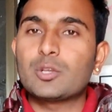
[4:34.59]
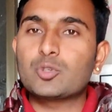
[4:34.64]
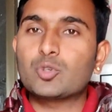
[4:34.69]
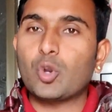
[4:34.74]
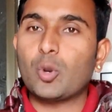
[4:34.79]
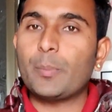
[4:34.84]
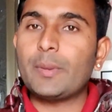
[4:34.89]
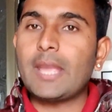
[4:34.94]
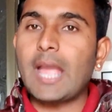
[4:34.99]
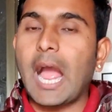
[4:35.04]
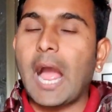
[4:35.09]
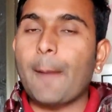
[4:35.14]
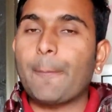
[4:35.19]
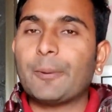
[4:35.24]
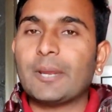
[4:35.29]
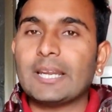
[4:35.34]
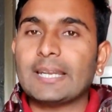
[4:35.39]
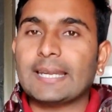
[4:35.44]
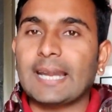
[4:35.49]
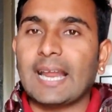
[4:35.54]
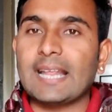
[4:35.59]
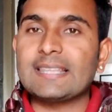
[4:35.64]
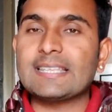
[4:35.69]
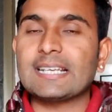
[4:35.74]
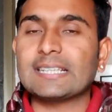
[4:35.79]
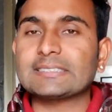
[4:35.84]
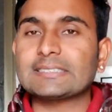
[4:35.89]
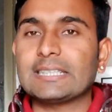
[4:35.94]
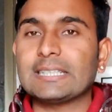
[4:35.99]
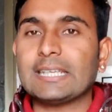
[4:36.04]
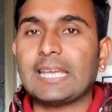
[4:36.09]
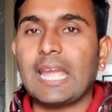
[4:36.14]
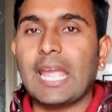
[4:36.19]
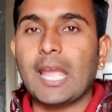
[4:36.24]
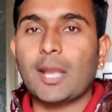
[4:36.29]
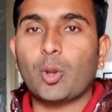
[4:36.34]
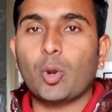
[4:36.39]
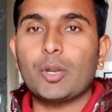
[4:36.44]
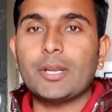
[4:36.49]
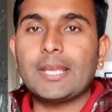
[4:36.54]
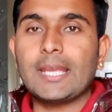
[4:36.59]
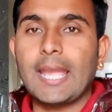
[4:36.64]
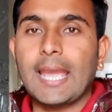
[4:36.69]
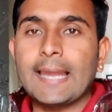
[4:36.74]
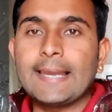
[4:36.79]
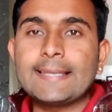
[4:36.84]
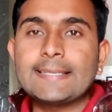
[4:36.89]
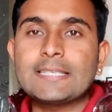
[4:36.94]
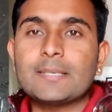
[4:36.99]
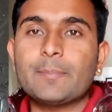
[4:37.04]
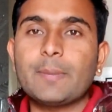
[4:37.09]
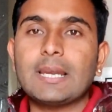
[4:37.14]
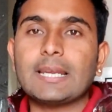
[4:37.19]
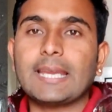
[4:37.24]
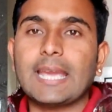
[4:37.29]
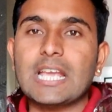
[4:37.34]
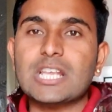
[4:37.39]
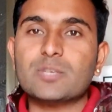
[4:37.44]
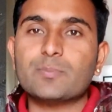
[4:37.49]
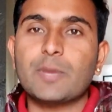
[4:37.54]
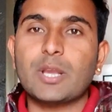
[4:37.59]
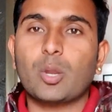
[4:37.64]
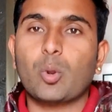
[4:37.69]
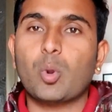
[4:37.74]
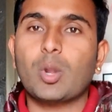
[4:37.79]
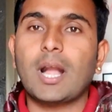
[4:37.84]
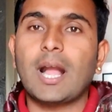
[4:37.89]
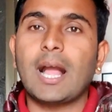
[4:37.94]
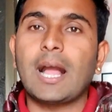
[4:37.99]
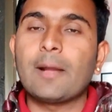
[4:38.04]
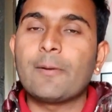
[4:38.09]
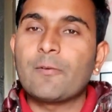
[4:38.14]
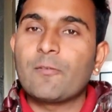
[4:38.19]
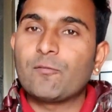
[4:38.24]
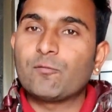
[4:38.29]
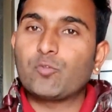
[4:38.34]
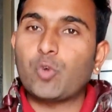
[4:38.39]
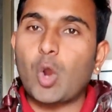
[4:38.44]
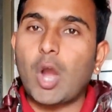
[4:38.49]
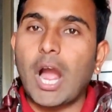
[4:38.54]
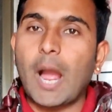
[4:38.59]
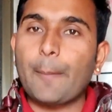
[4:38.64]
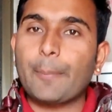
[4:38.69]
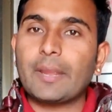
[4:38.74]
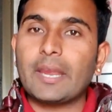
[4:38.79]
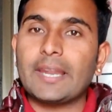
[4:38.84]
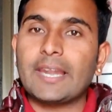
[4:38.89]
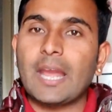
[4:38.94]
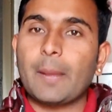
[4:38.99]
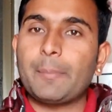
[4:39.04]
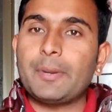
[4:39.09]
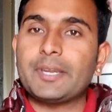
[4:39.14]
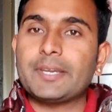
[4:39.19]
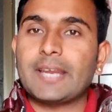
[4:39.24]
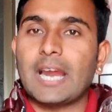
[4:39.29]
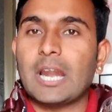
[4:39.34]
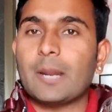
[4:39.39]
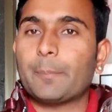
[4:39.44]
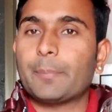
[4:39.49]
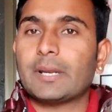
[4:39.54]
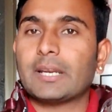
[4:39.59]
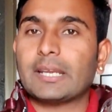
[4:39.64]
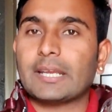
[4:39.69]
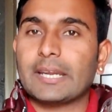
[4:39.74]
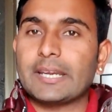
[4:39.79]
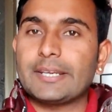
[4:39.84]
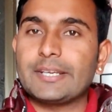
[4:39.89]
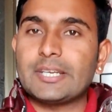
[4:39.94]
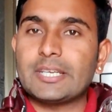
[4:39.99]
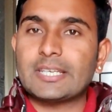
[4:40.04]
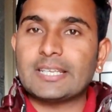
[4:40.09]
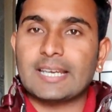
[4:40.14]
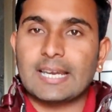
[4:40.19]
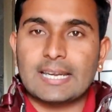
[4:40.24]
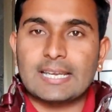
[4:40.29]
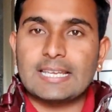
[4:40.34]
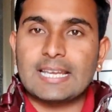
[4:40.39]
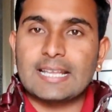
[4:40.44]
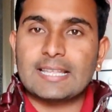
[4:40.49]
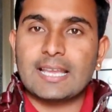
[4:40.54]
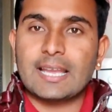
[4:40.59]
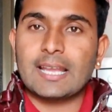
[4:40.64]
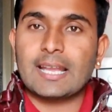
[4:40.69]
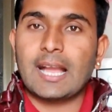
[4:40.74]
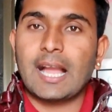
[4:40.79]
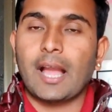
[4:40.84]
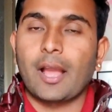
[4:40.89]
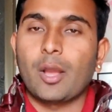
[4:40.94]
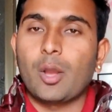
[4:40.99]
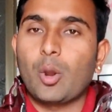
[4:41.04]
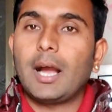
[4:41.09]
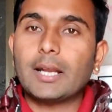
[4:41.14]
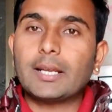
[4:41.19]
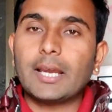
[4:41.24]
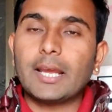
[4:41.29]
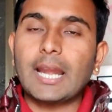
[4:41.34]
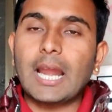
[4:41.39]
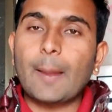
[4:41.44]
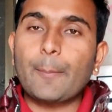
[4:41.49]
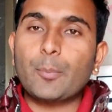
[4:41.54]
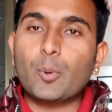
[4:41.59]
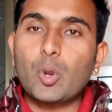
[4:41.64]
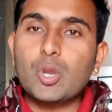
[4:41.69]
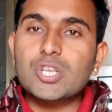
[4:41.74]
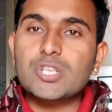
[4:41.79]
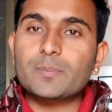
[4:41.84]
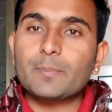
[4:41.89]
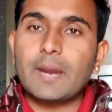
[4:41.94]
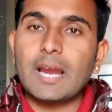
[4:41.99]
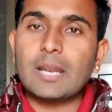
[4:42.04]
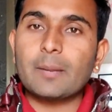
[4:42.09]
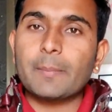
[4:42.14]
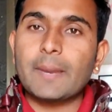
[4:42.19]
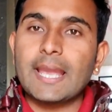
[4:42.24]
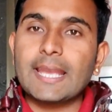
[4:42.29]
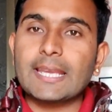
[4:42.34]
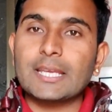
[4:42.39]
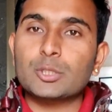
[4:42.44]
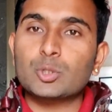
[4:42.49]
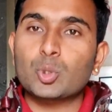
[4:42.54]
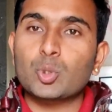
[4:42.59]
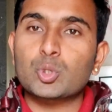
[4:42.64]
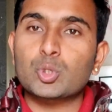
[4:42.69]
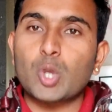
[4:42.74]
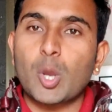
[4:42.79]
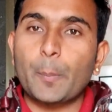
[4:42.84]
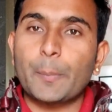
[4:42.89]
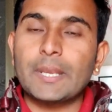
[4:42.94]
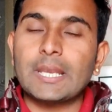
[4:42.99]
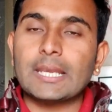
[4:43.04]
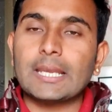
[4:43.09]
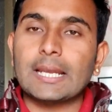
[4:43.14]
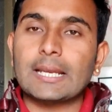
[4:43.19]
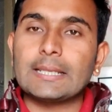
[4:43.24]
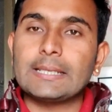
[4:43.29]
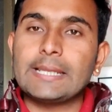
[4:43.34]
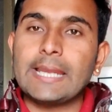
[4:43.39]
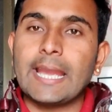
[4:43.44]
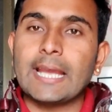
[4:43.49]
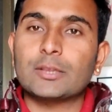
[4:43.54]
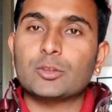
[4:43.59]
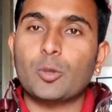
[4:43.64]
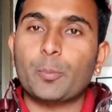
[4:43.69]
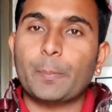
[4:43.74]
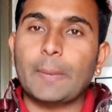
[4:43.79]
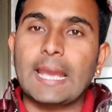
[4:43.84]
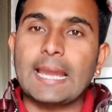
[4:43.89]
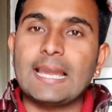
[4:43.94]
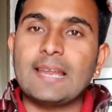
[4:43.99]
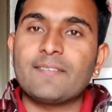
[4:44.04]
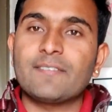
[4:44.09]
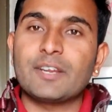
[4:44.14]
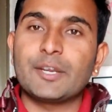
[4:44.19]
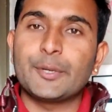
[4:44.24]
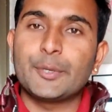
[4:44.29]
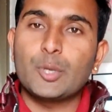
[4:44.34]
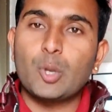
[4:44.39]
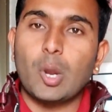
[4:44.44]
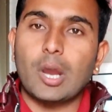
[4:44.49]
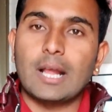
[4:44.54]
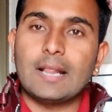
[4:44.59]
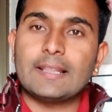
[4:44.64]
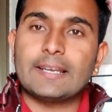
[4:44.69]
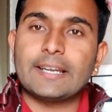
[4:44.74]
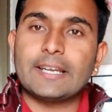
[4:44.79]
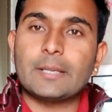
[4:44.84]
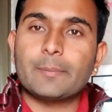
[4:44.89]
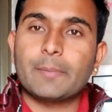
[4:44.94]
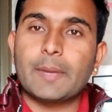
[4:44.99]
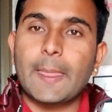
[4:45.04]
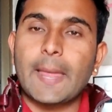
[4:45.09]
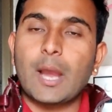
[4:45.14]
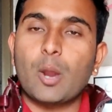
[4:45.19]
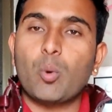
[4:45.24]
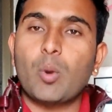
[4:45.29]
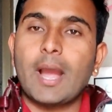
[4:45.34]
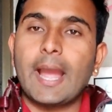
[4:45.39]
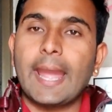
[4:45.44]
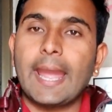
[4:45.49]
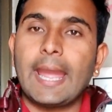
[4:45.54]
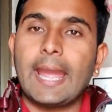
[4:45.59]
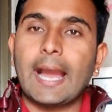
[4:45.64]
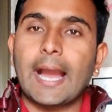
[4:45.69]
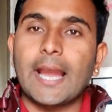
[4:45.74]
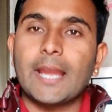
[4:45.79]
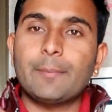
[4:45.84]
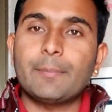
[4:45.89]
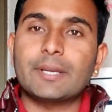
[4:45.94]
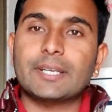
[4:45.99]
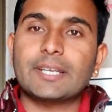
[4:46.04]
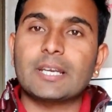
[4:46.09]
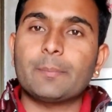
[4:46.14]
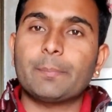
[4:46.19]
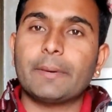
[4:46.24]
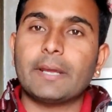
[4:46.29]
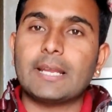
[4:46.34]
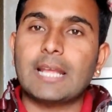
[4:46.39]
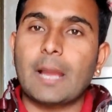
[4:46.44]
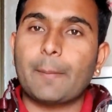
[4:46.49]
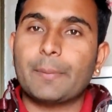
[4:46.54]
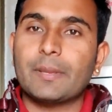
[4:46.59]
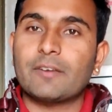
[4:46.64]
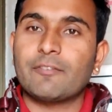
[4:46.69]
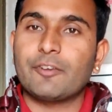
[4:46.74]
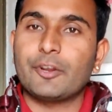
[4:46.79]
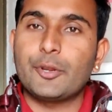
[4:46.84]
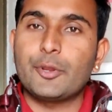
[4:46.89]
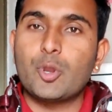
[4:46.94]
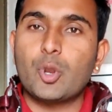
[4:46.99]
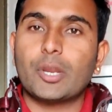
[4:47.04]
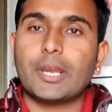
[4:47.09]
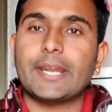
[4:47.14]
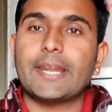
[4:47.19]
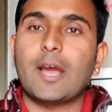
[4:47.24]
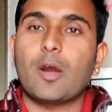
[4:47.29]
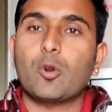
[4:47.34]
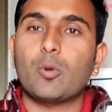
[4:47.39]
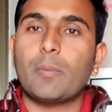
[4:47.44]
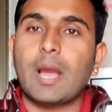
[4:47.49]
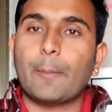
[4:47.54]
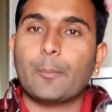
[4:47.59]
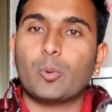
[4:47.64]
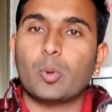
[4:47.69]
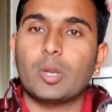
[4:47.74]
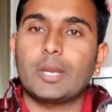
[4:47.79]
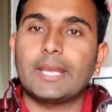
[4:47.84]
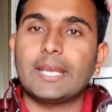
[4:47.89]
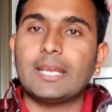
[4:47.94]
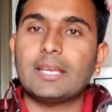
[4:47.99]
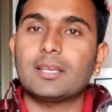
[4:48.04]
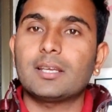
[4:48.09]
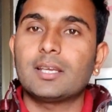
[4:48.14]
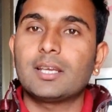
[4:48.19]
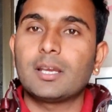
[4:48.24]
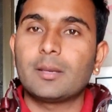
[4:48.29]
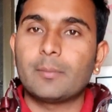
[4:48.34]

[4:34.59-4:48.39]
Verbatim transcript: जो भी आपके ट्रांजैक्शन के अकॉर्डिंग एलिजिबल कैशबैक होगा वो आपके डेबिट कार्ड पर क्रेडिट कर लिया जाएगा अगर आपको स्मार्ट बाय के थ्रू शॉपिंग करनी है तो पहले वीडियो ऑलरेडी बना हुआ है आई बटन पर या फिर वीडियो के डाउन में आपको लिंक